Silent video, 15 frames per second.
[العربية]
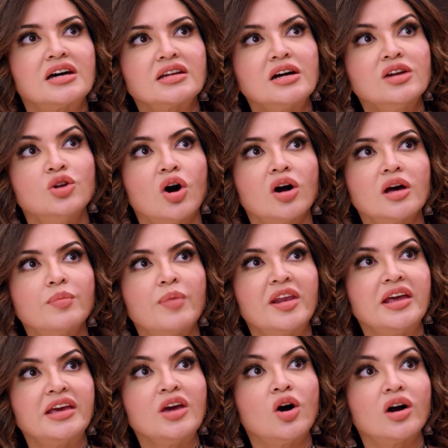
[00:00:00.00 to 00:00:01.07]
فكرة انت هيك
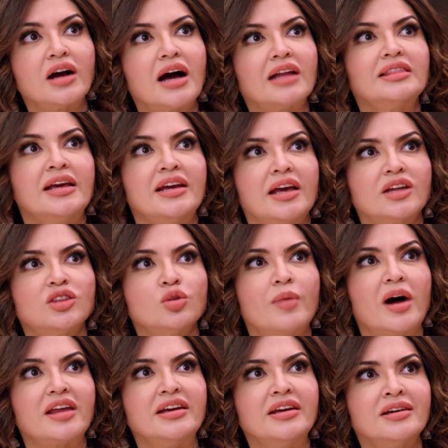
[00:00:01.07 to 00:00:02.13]
كتير تجاوزتي
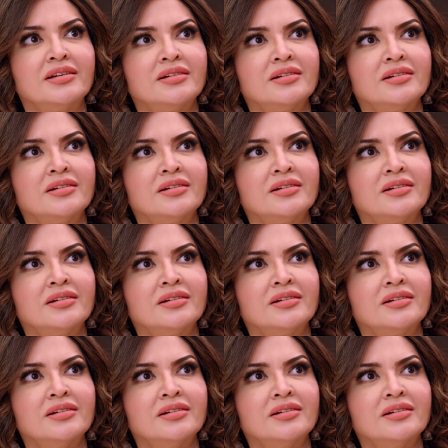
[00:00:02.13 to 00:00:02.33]
حدودك